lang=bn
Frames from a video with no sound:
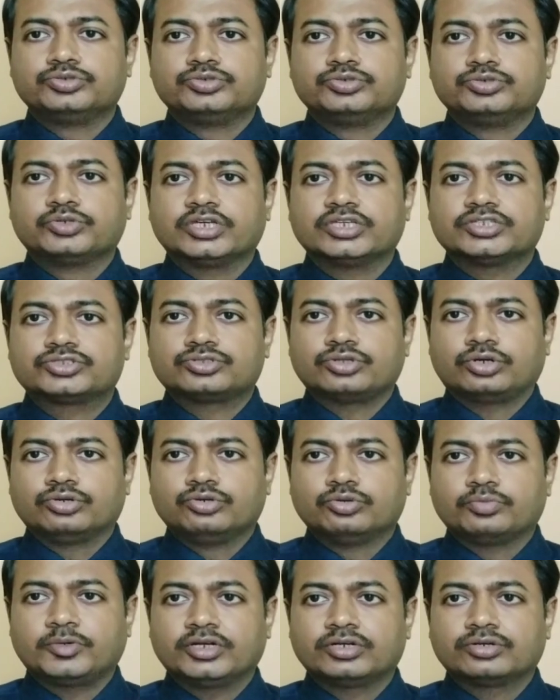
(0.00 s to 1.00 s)
শিশুকে
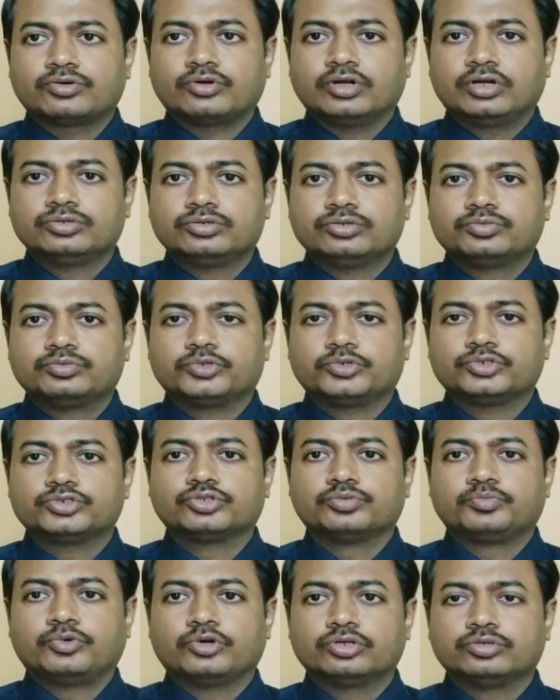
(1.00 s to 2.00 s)
স্তন্যপান করানো
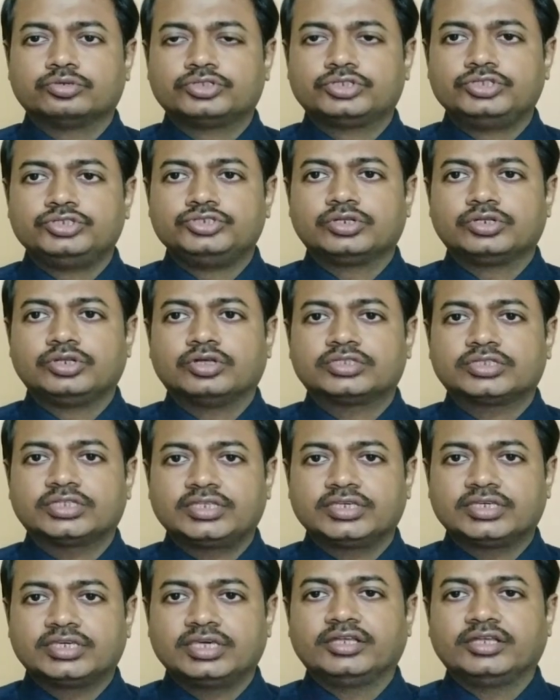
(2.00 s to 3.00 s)
প্রসব পরবর্তী
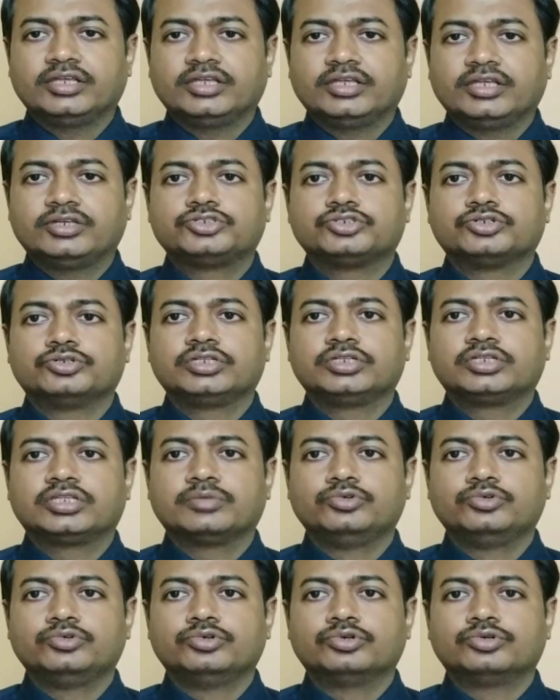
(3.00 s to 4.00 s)
জটিলতা থেকে মায়ের
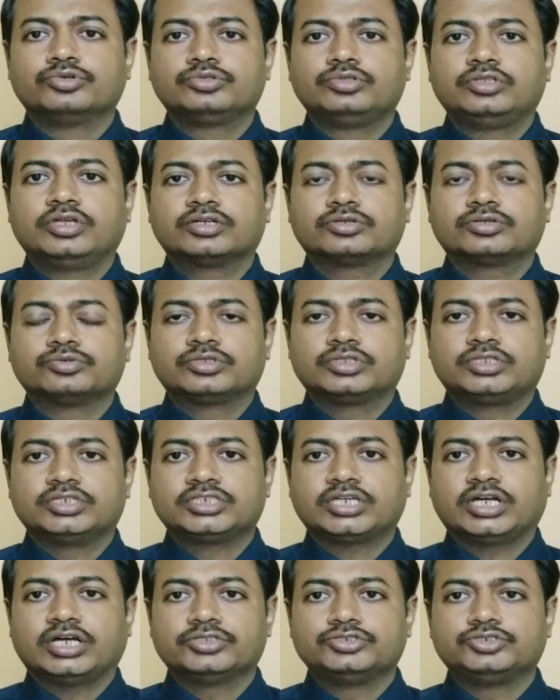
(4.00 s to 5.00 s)
শরীরকে পুনরুদ্ধার
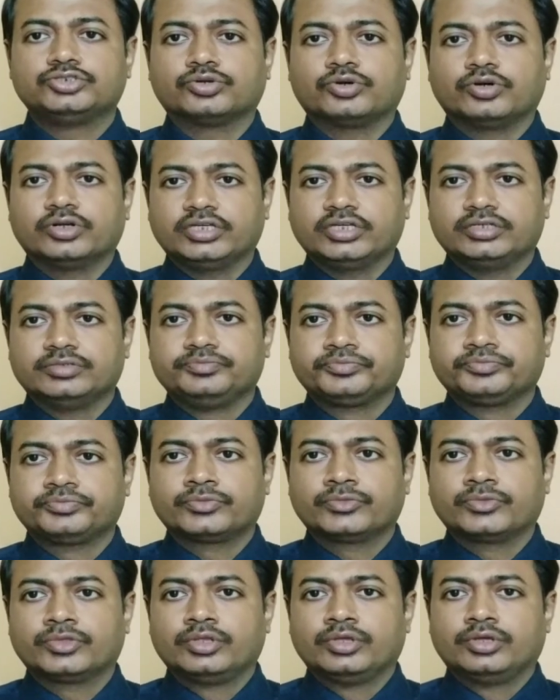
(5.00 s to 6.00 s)
করতে সাহায্য করে
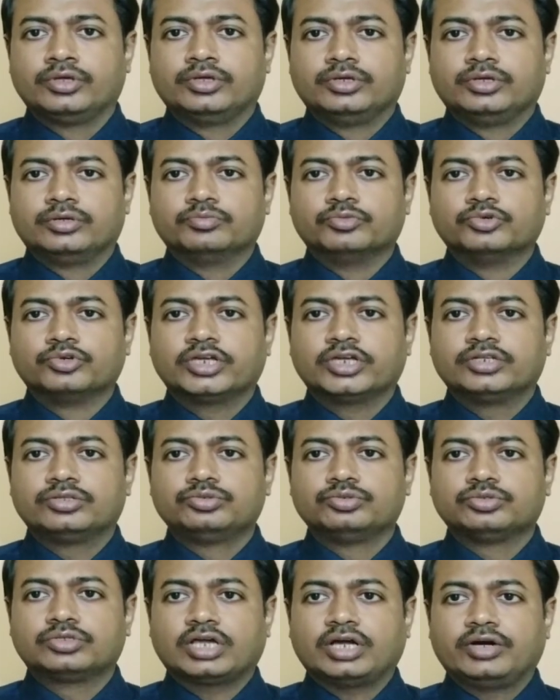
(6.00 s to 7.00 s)

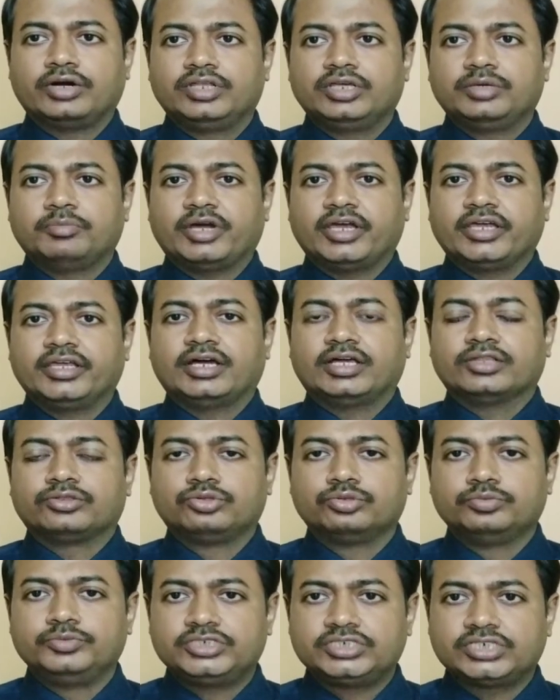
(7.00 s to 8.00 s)
বুকের দুধ খাওয়ালে
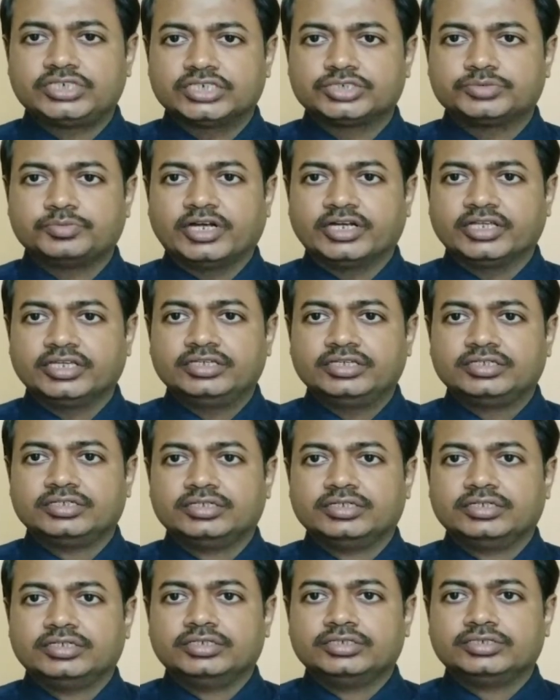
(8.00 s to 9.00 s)
মায়ের আত্মবিশ্বাস
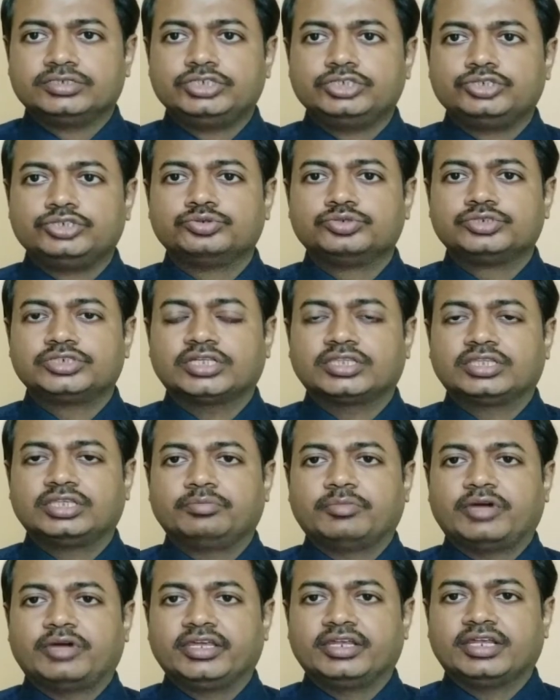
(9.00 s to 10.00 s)
বাড়ে
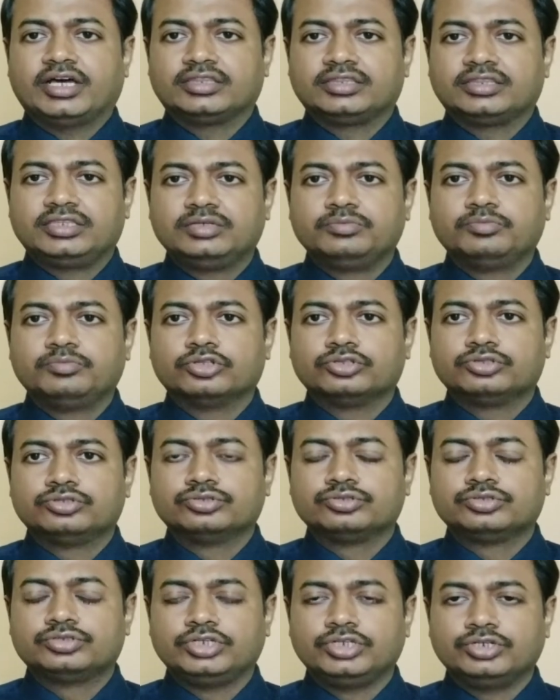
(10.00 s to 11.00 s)
শিশুর সাথে মায়ের আত্মিক
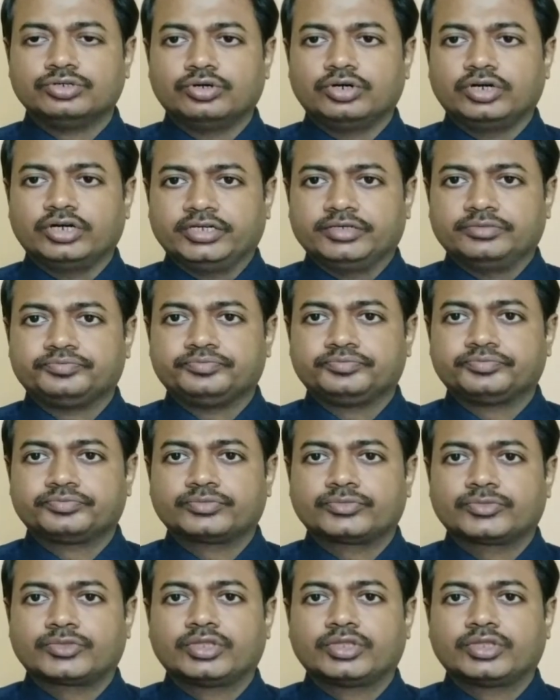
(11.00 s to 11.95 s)
বন্ধন দৃঢ় হয়